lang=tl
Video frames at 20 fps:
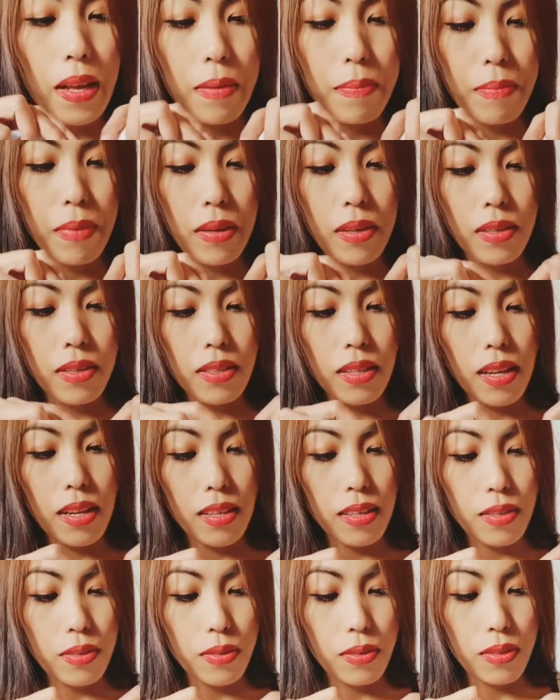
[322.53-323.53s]
Parang sa
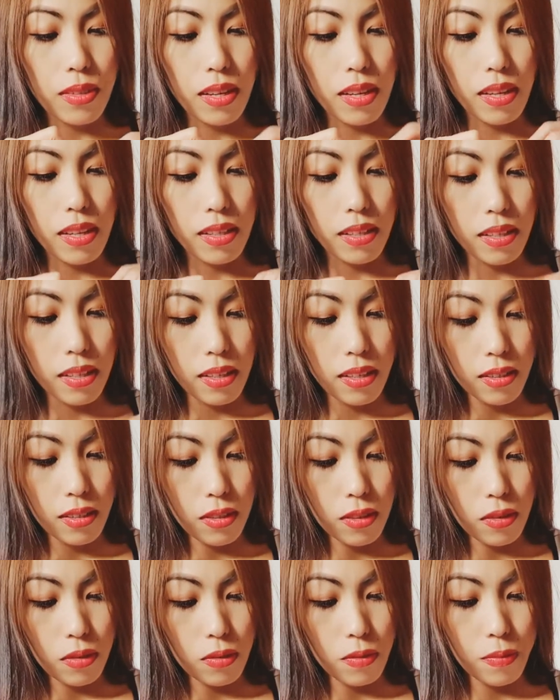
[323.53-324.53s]
likod ata
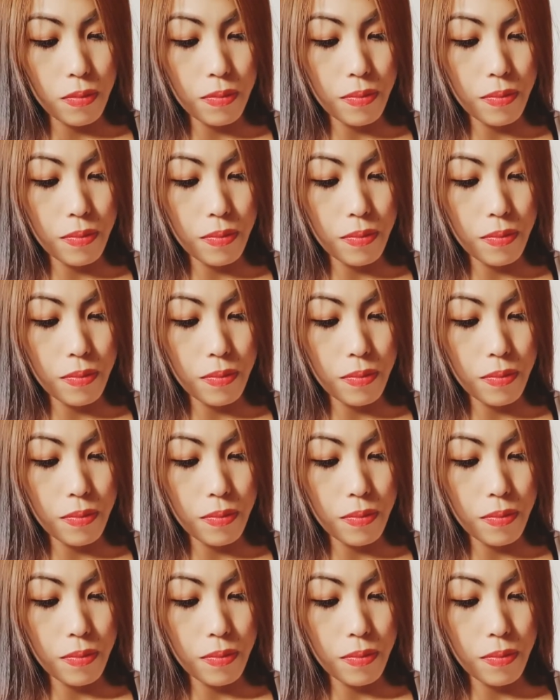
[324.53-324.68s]
ito.